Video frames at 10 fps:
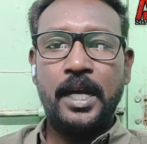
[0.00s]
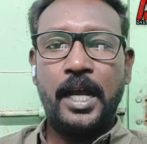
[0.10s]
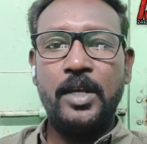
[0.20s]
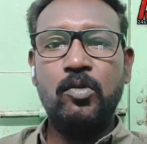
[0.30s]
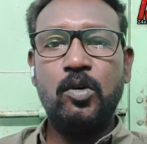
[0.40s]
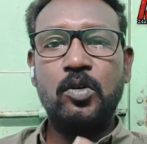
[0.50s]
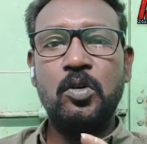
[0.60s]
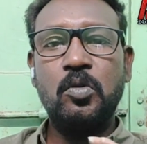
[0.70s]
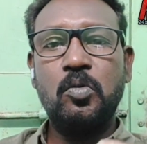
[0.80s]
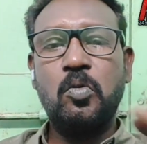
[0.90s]

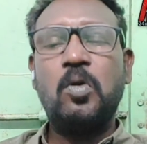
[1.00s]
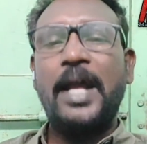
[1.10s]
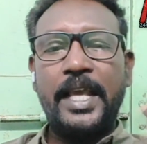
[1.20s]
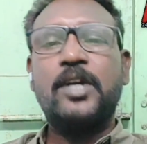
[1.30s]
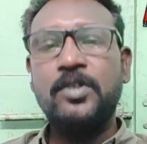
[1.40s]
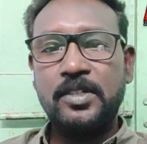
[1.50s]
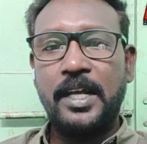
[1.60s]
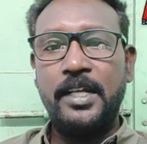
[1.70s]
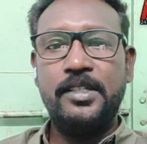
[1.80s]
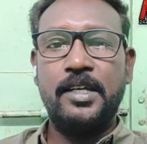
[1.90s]
హైకోర్టును కూడా హైకోర్టును
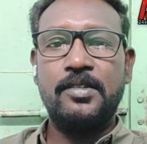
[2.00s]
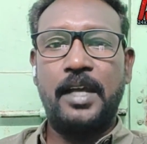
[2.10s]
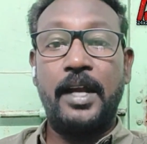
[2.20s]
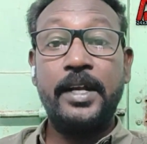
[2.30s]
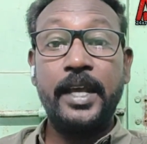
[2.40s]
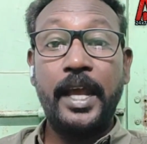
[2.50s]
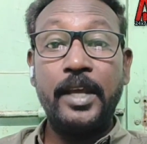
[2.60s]
తరలించేస్తా అంటే